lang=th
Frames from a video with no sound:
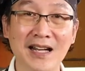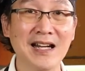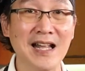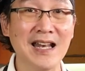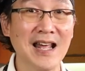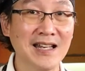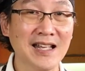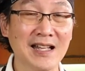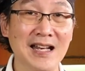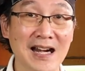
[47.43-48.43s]
ข้างในแน่น
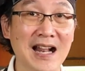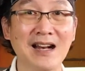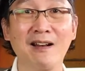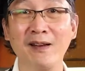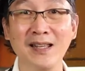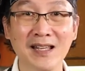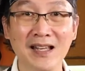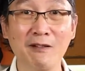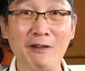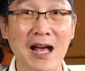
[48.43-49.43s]
เนี่ยหนักๆหน่อย
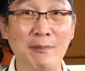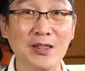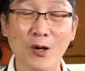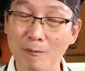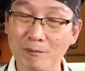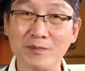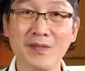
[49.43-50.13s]
เวลาไปต้ม